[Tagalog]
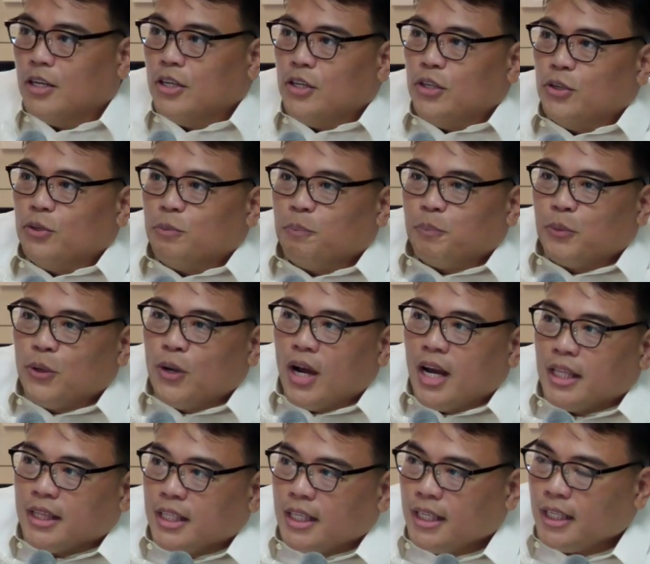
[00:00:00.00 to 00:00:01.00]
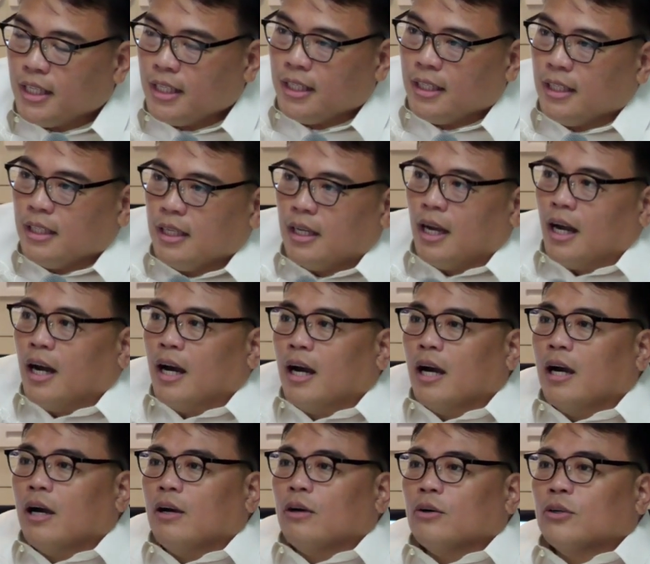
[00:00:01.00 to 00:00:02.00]
Yung pong ating
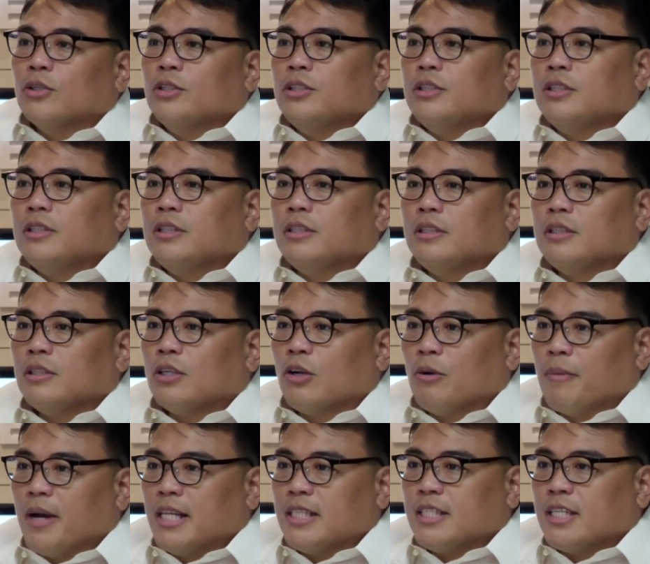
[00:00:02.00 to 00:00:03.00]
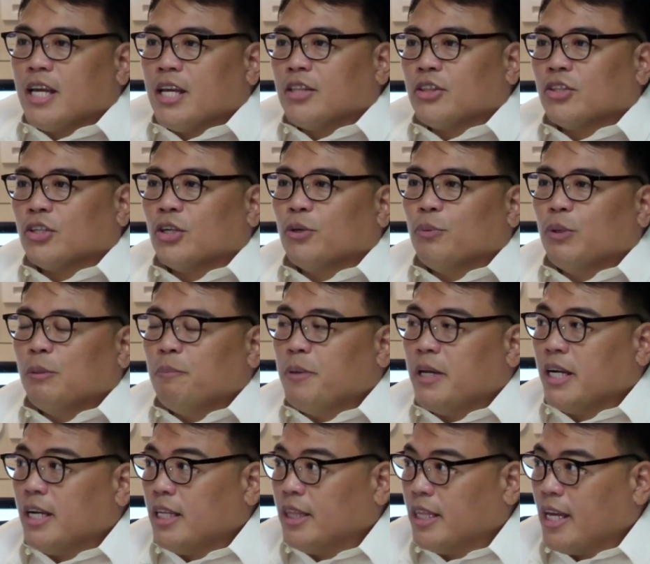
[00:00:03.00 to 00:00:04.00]
uh, old command center will
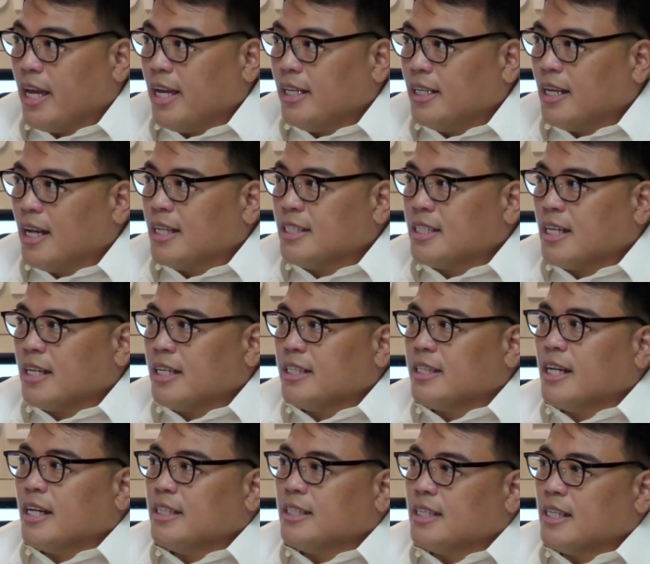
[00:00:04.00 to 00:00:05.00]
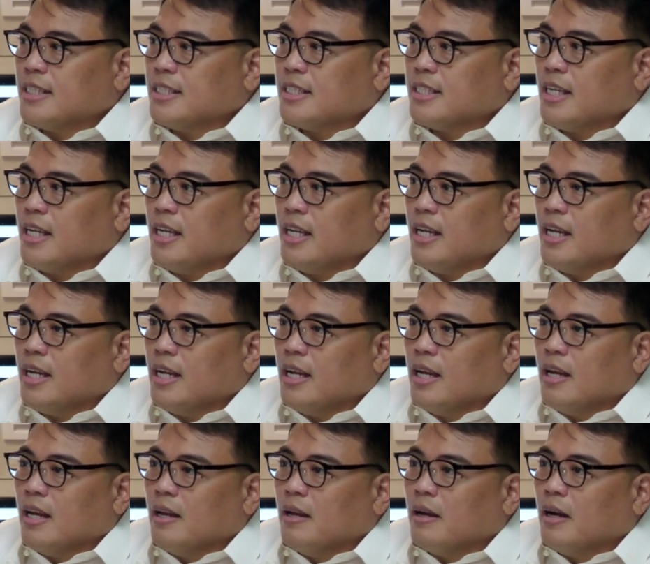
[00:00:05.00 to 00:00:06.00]
be retained as a redundancy.
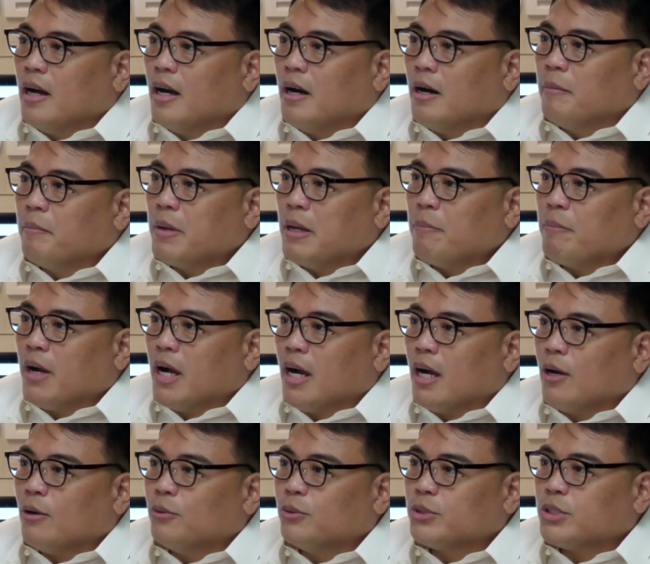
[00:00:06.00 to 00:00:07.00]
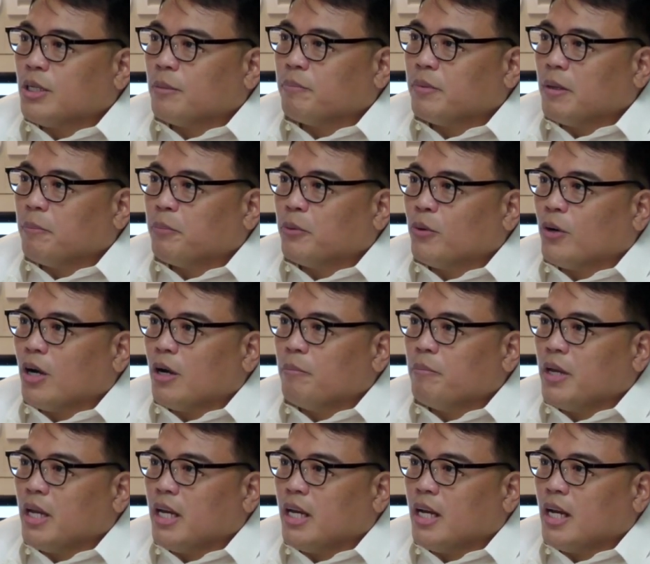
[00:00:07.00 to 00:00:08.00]
Uh, may mga kausap na po
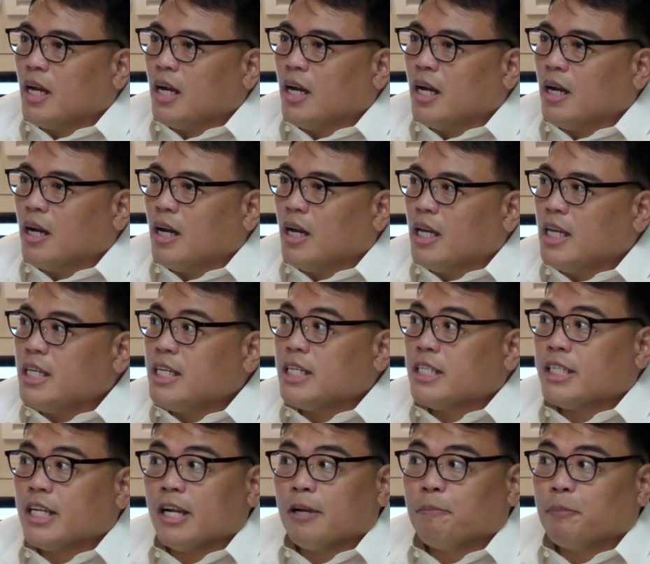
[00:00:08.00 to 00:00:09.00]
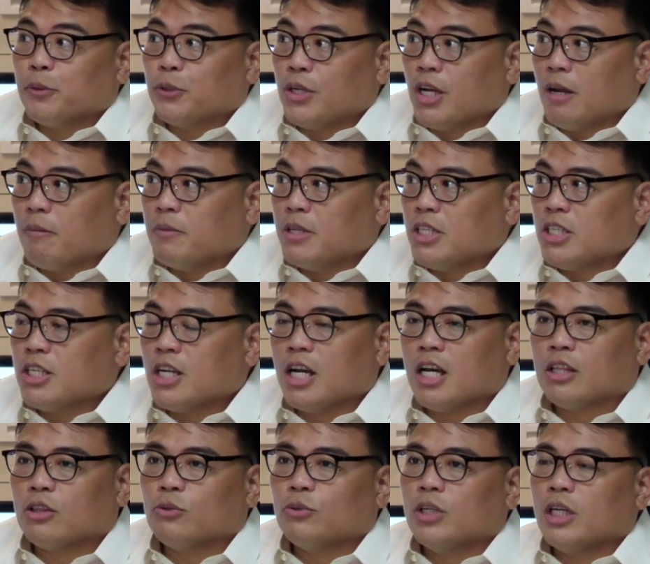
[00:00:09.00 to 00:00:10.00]
kami na isi-share po namin
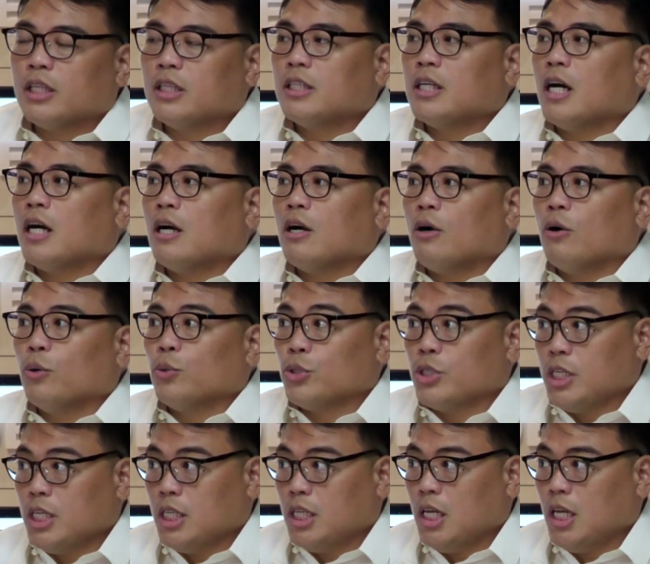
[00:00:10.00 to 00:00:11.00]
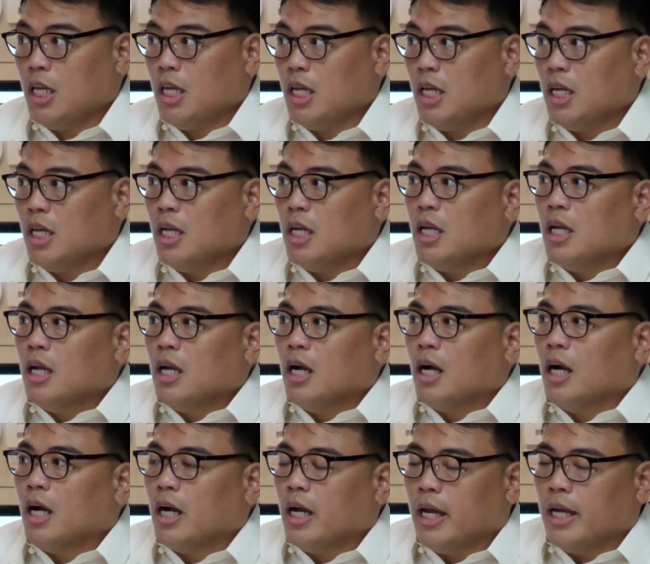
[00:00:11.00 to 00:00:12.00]
siya tulad ng OCD,
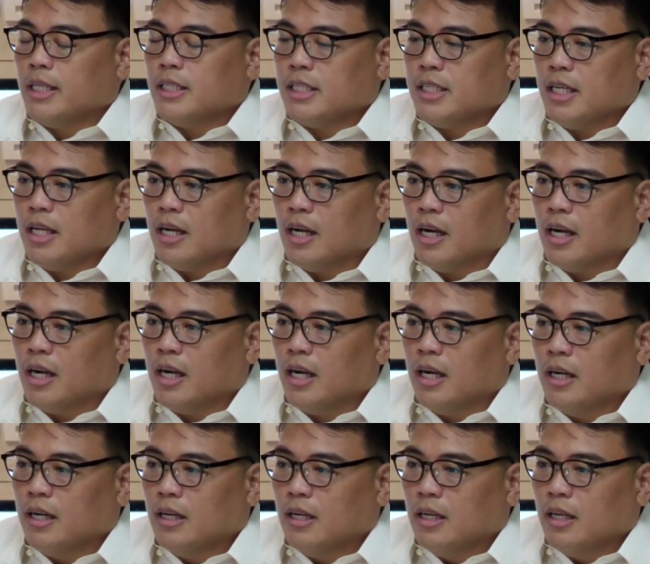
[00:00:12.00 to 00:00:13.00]
uh, NCR.